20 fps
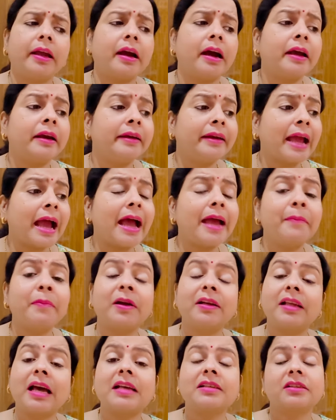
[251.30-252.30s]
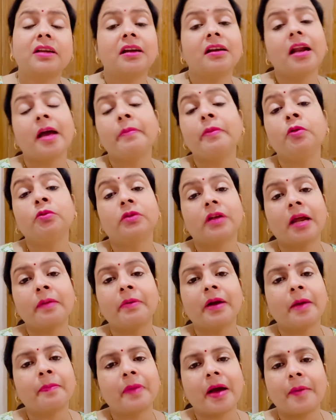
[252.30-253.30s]
अन्याय बर्दाश्त करना भी उतना ही
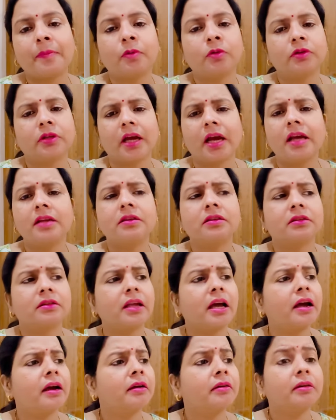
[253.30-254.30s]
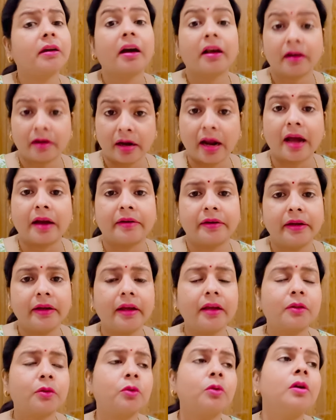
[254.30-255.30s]
बड़ा पाप होता है जितना करना ठीक
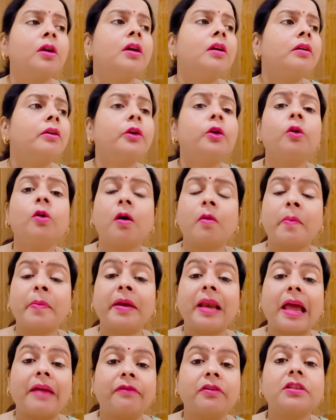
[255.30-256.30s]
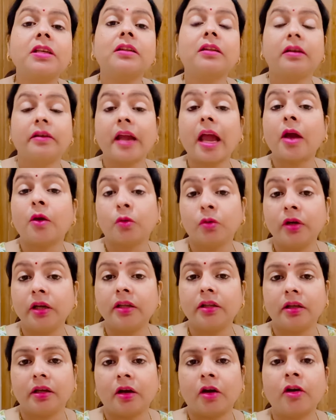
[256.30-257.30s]
है तो क्यों हम अपनी लाइफ के साथ अन्याय होने
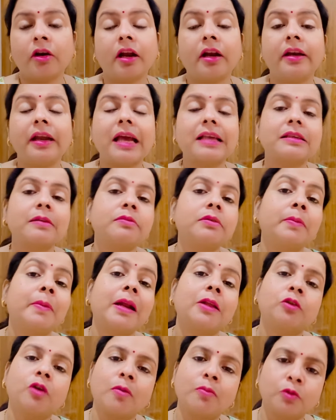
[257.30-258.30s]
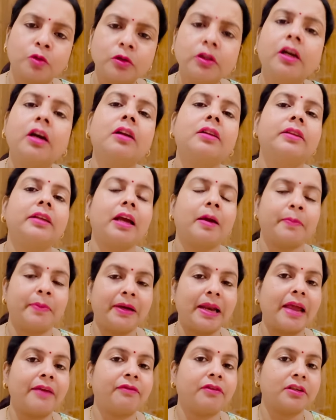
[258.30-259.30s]
दें और अन्याय सबसे बड़ा तो हम खुद करते हैं अपनी
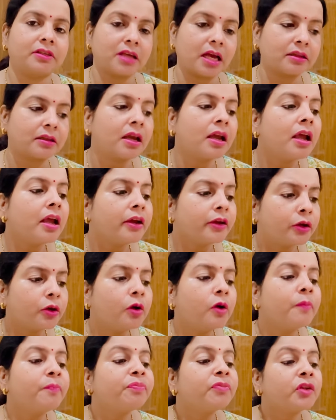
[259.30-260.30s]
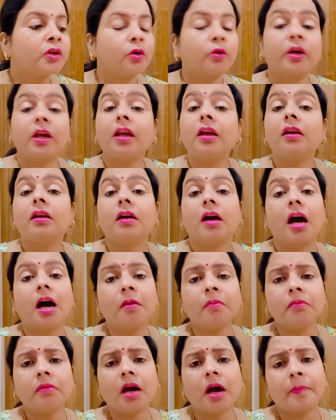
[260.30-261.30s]
लाइफ के साथ क्यों क्योंकि
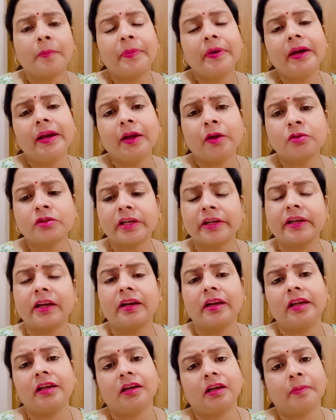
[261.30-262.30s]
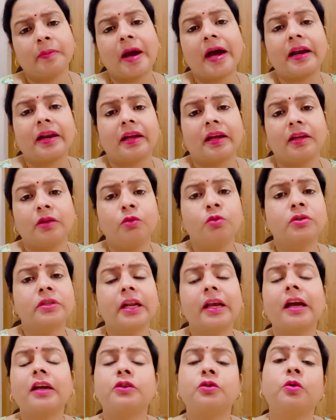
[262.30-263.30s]
हम अपने को सेटल नहीं कर पा रहे हैं
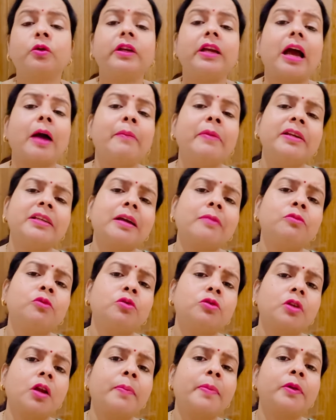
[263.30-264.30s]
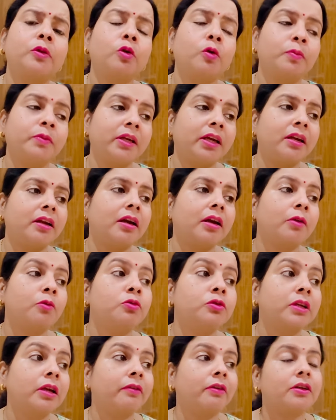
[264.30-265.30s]
दूसरे का छोड़िए हमेशा हम दूसरे पे थोपते हैं ना कि
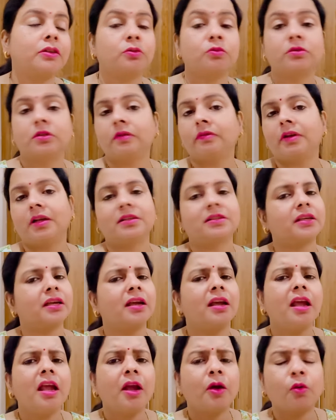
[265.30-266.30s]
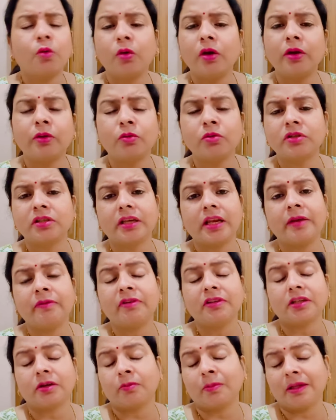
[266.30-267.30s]
उसकी वजह से उसकी वजह से कोई कुछ नहीं
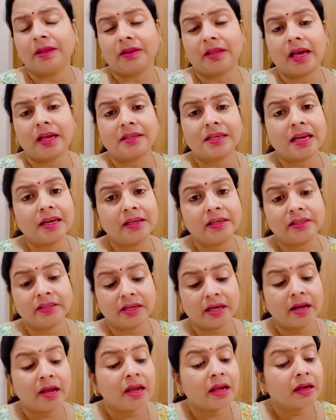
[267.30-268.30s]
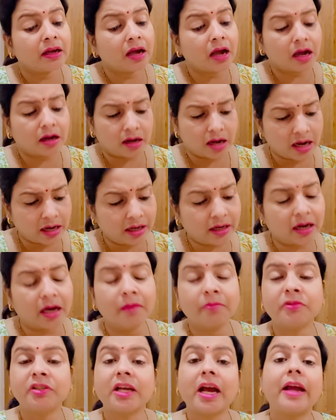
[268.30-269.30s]
वजह बनता है जान लीजिए अगर
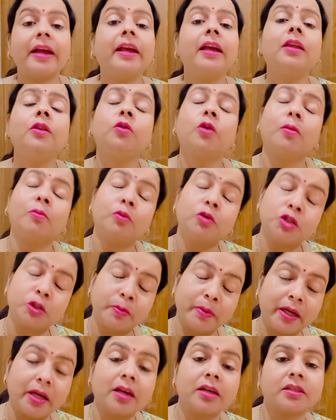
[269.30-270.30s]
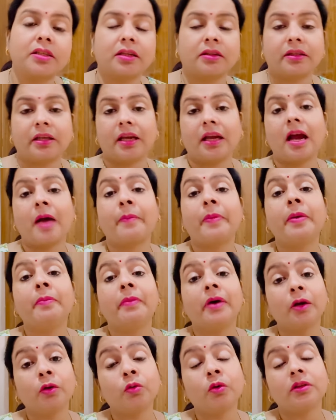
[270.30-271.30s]
हम चाहें तो हम कुछ भी कर सकते हैं अपने
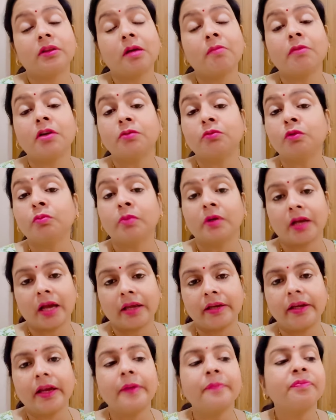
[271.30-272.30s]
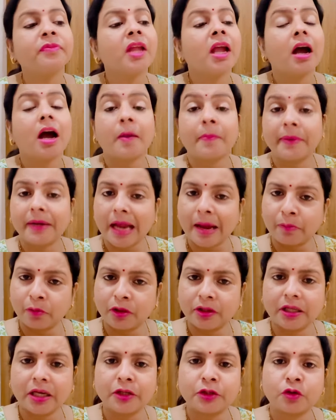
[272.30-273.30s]
मन को इतना मजबूत बनाइए अपने आप को
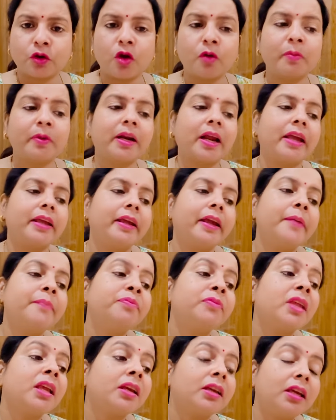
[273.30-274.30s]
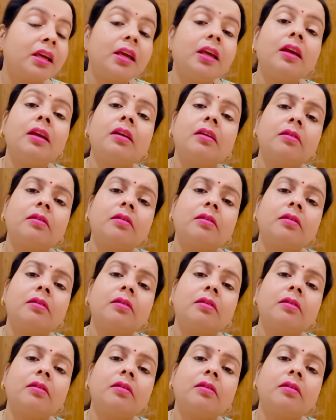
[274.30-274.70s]
इतना स्ट्रांग बनाइए कि